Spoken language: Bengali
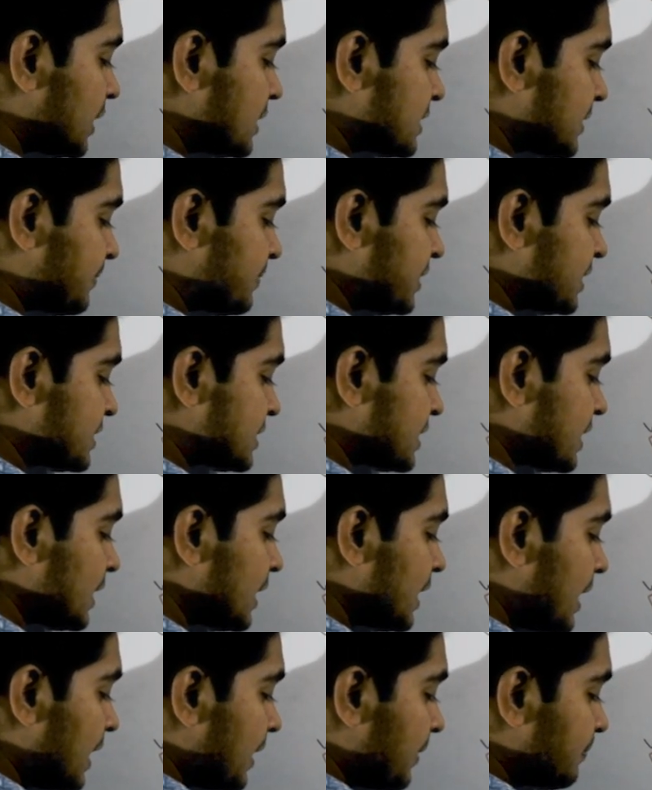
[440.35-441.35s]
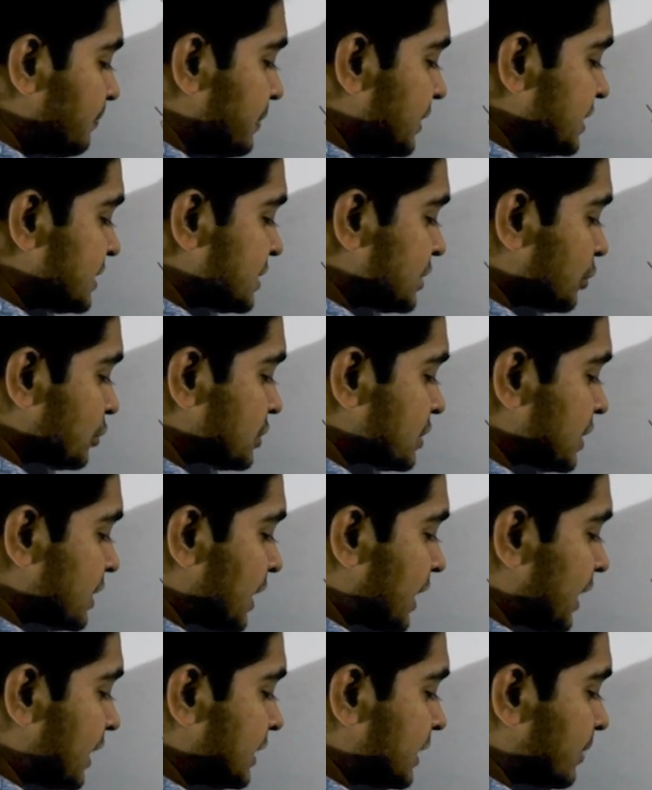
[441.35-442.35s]
এই যে বৃষ্টি বৃষ্টি হচ্ছে
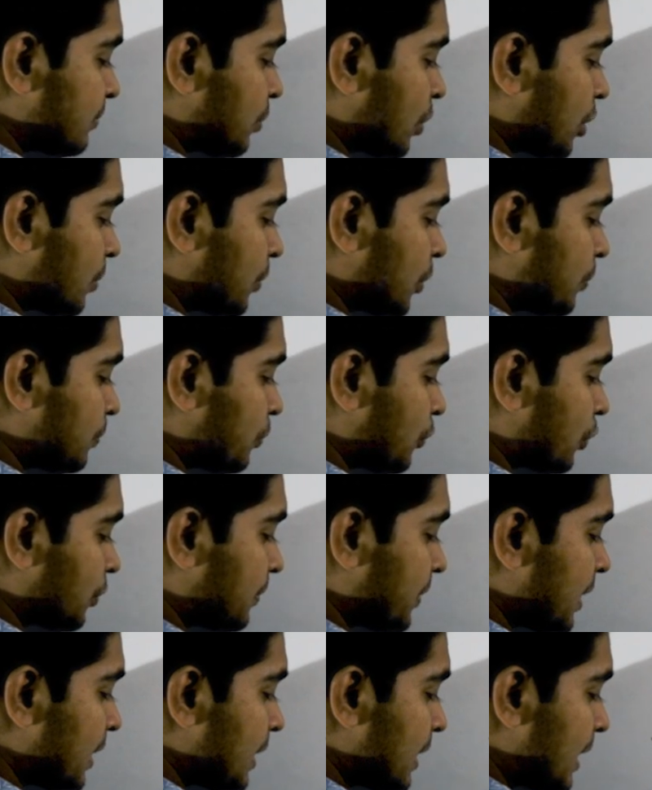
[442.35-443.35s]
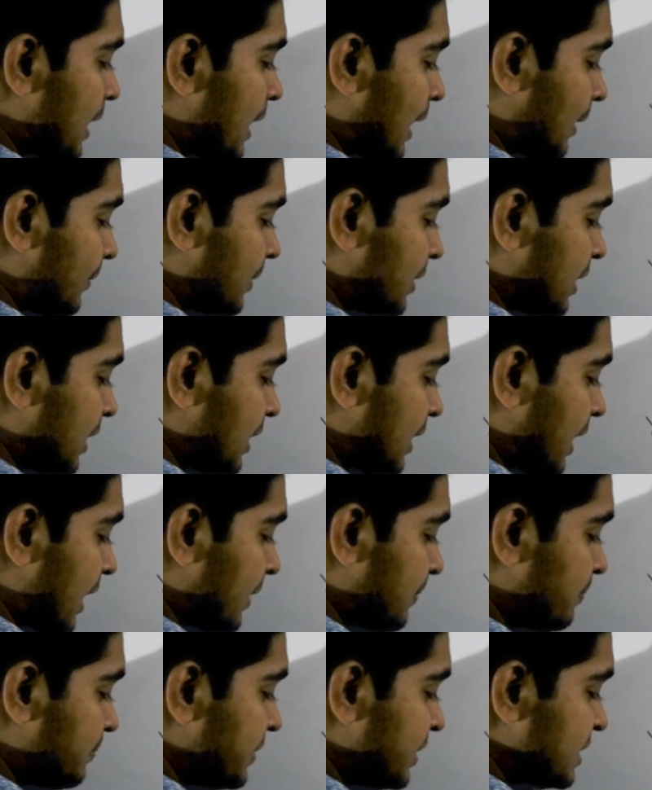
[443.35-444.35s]
যে এদিক বরাবর পড়বে আমাদের
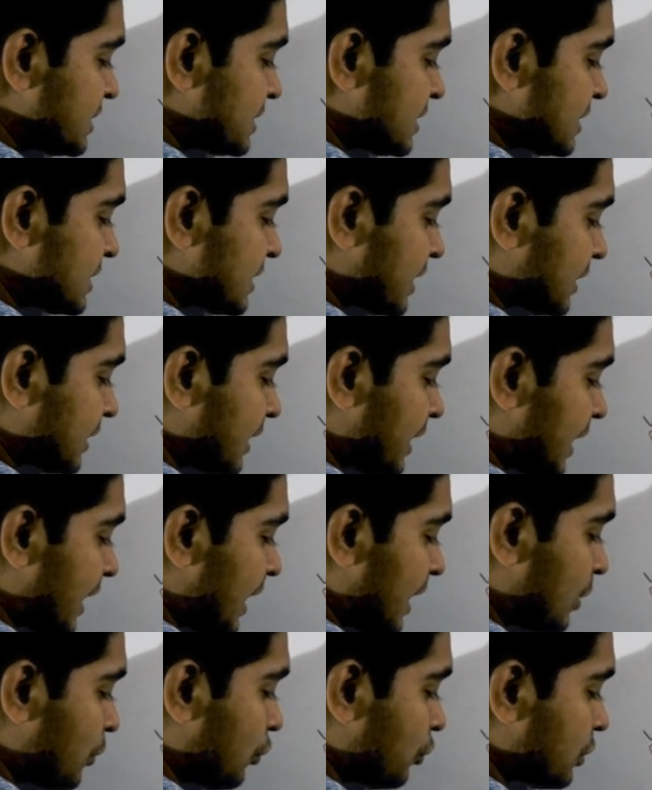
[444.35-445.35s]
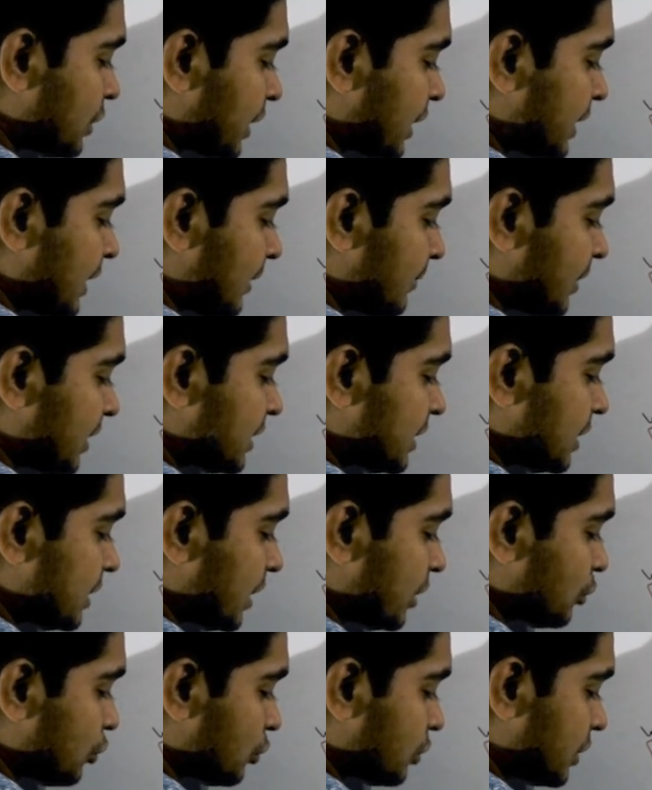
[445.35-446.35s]
এই বৃষ্টির সাথে এই কি আমরা
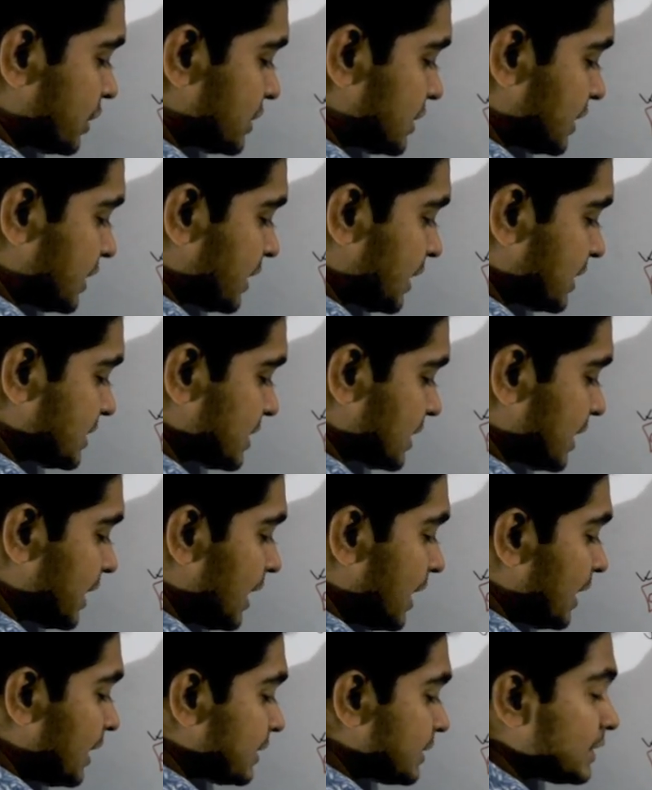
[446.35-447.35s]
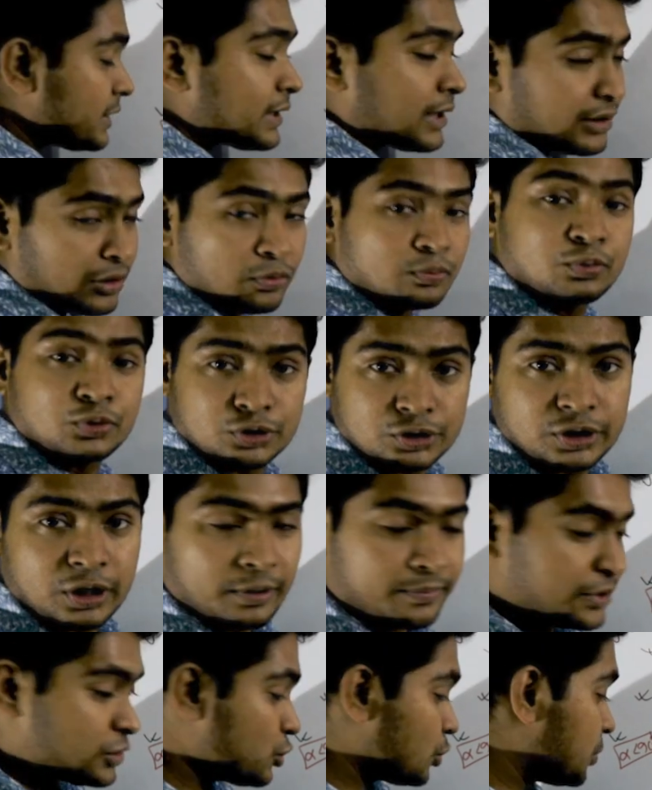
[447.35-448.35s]
থিটা ধরতেছি ঠিক আছে থিটাটাও বুঝতে
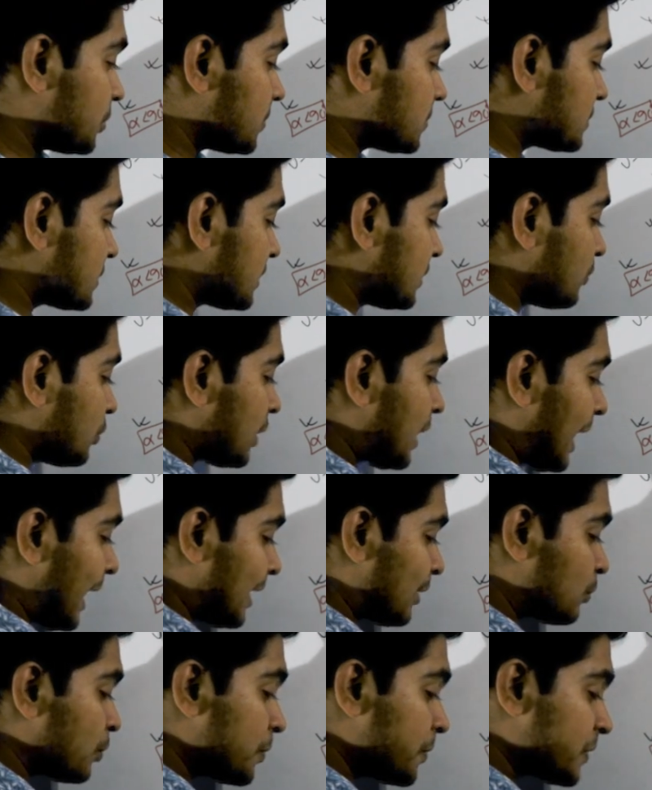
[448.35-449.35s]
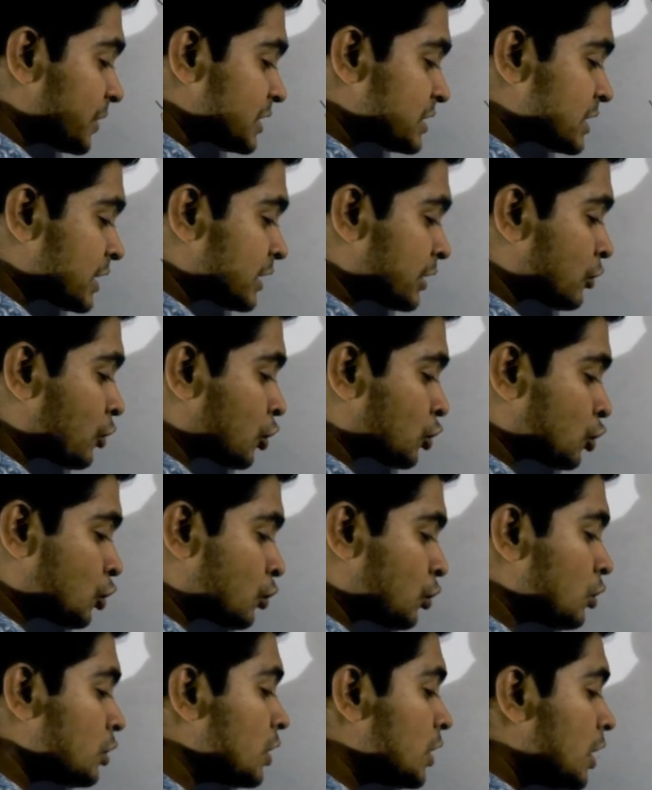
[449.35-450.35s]
হবে যদি হচ্ছে রে বলে আনুভূমিকের সাথে কত
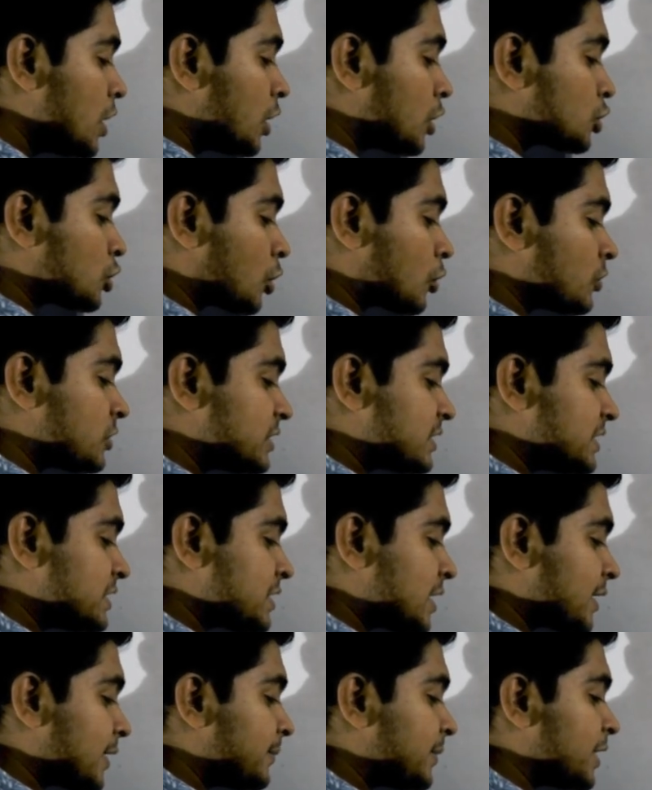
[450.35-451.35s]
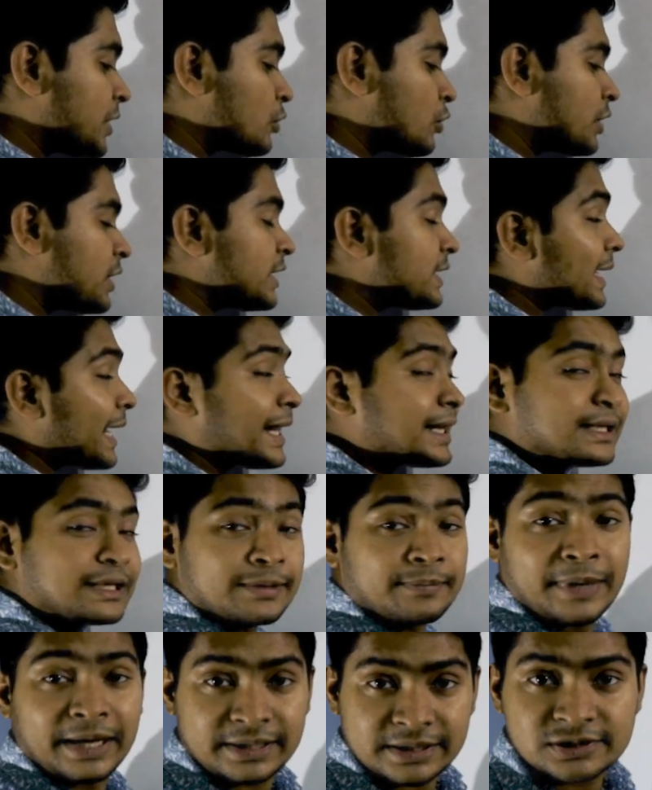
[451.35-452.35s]
কোন তখন থিটাটা বের করে
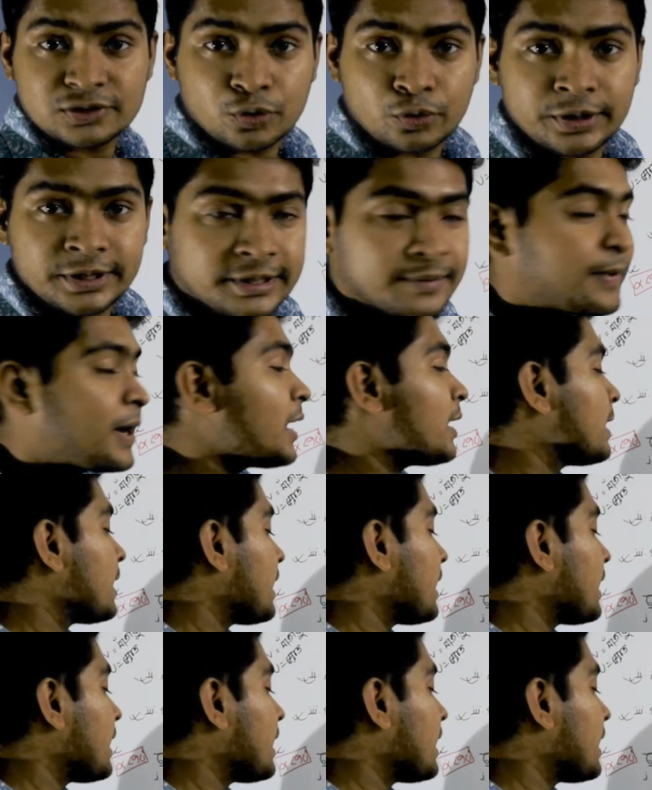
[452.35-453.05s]
নাইনটি মাইনাস করে দিবা